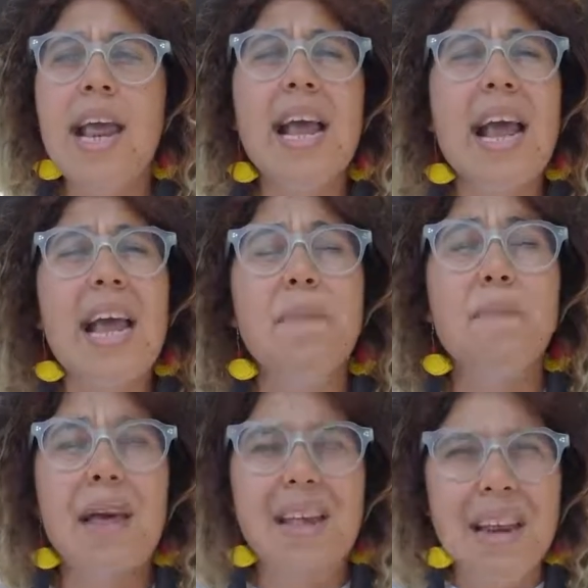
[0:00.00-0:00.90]
y que
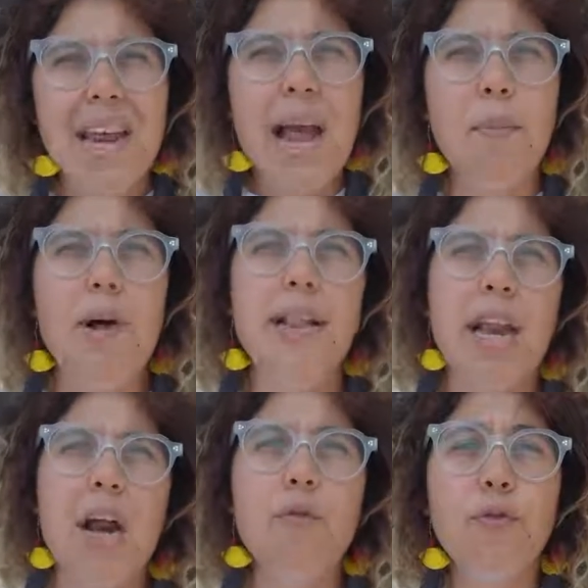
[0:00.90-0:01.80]
impediría poder
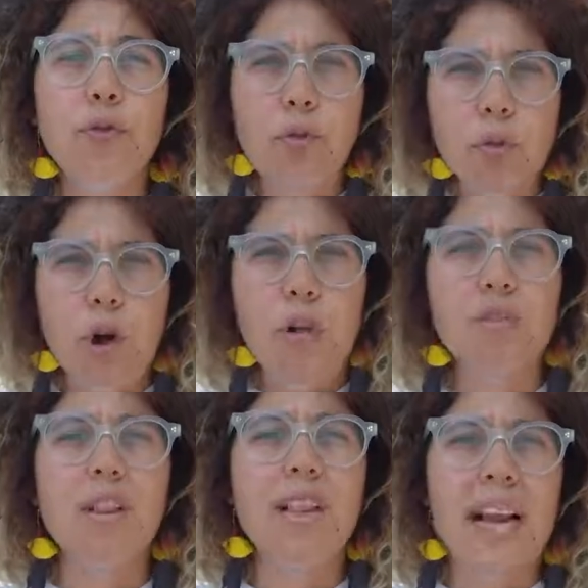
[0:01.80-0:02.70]
tener un futuro
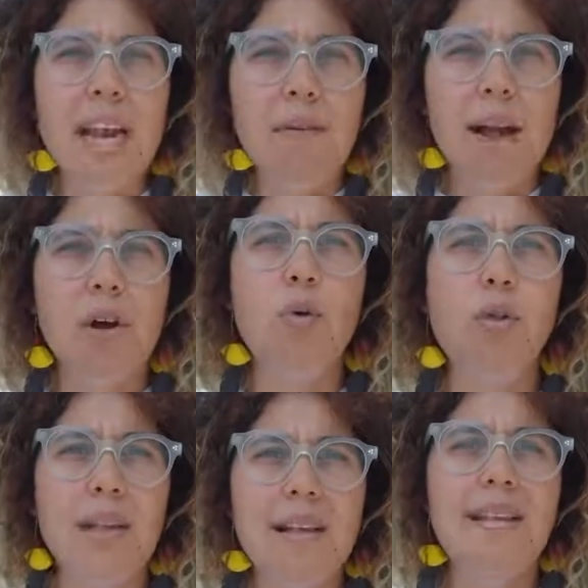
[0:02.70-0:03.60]
sostenible con
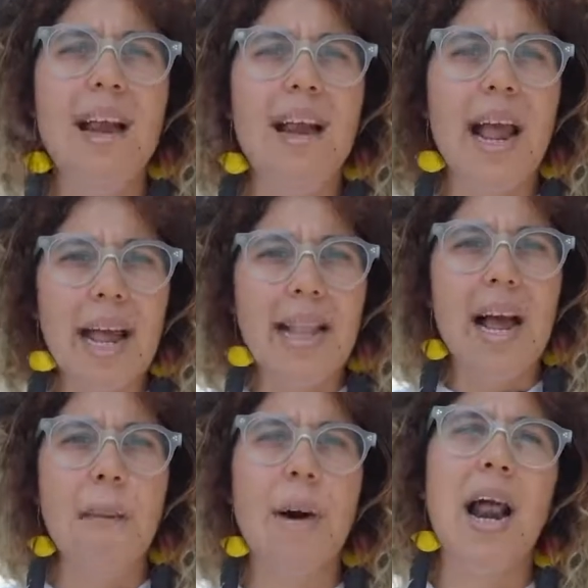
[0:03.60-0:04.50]
justicia
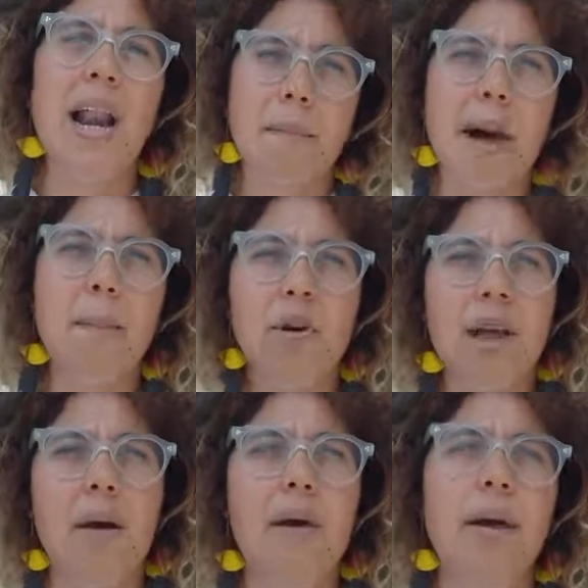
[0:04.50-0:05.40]
energética para los más
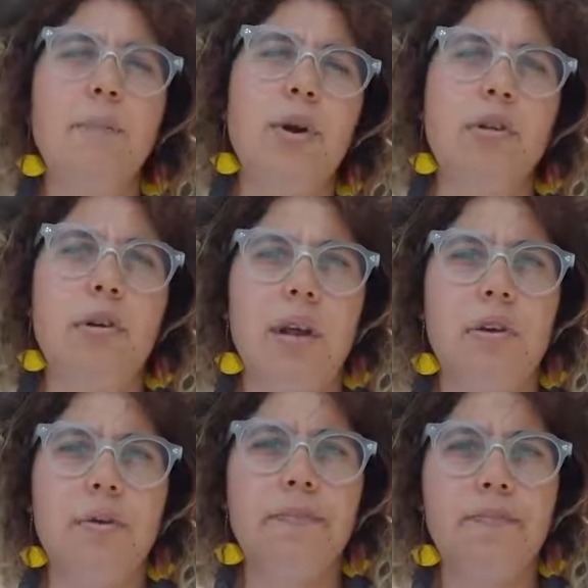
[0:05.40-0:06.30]
vulnerables en Puerto
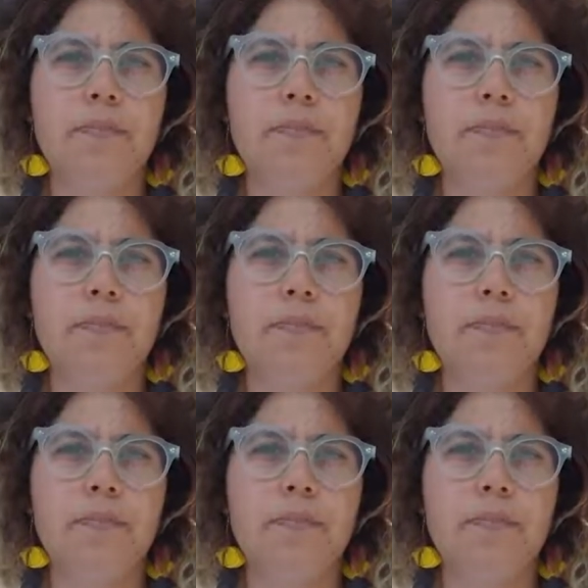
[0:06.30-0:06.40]
Rico.